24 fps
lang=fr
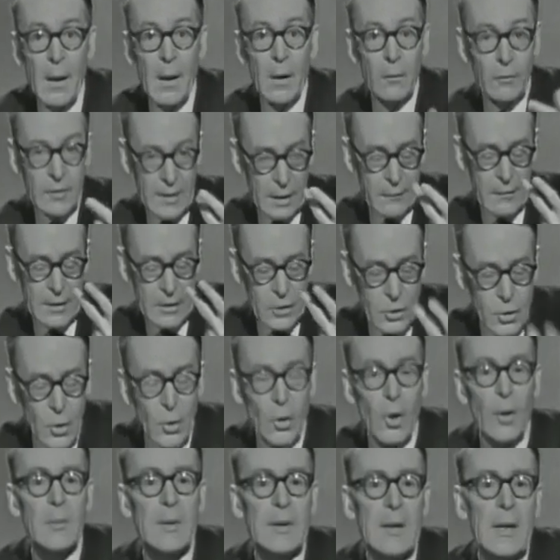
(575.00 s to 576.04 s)
Vous avez ce
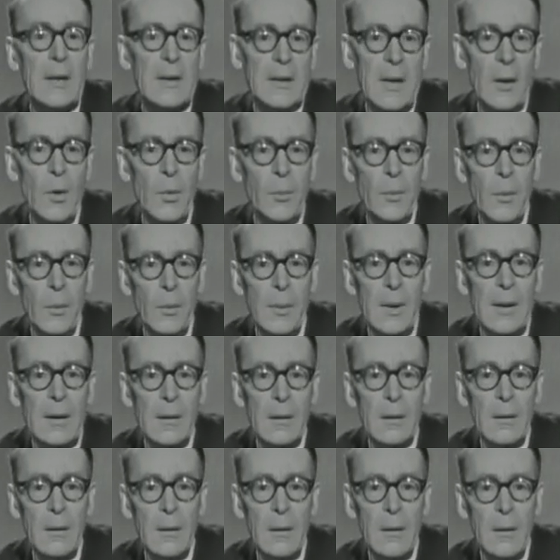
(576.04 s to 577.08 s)
comité de salut public,
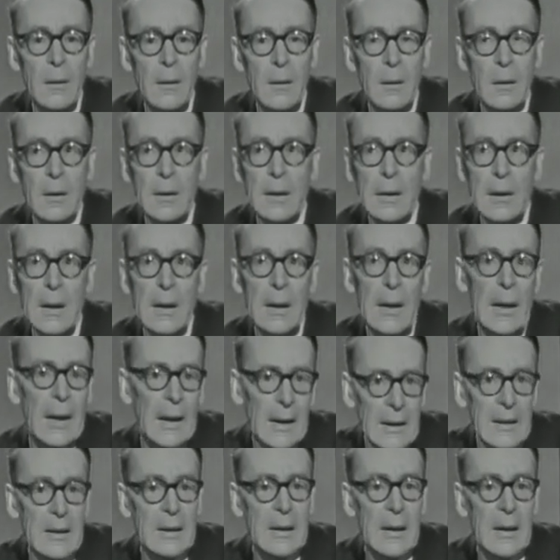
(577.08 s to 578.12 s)
qui est
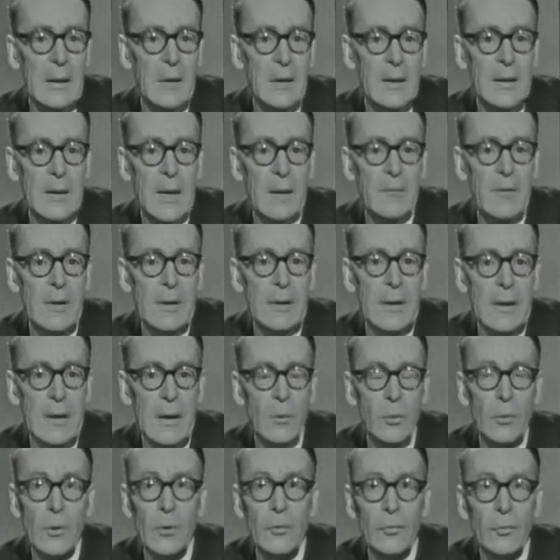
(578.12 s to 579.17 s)
l'héritier de ce qui avait été
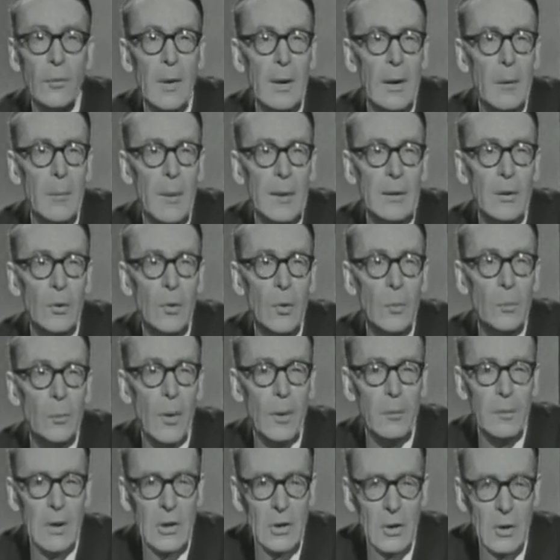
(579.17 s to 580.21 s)
autrefois, à partir du
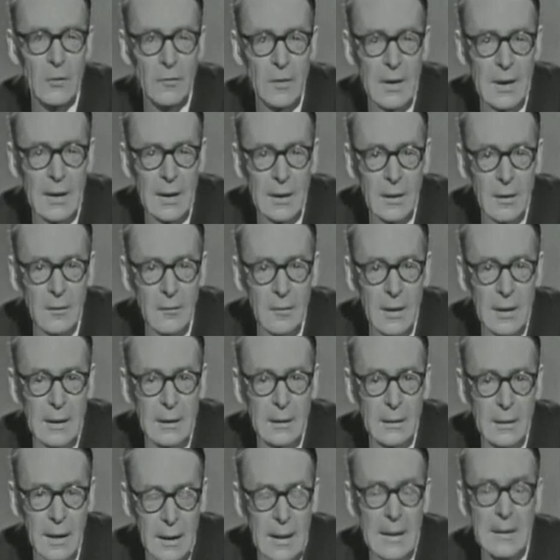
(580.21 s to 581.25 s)
1er janvier
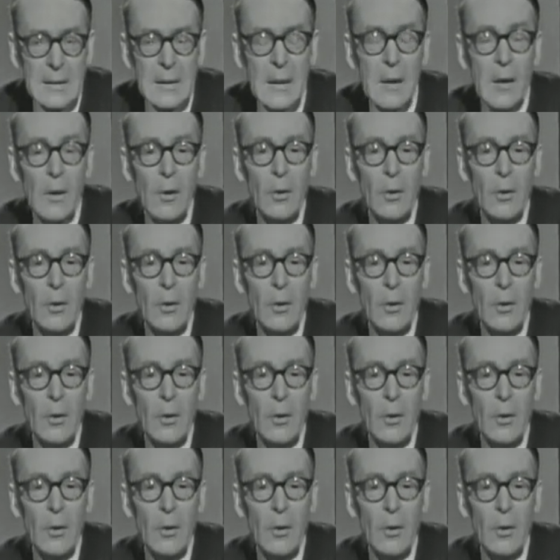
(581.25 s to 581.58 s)
1993,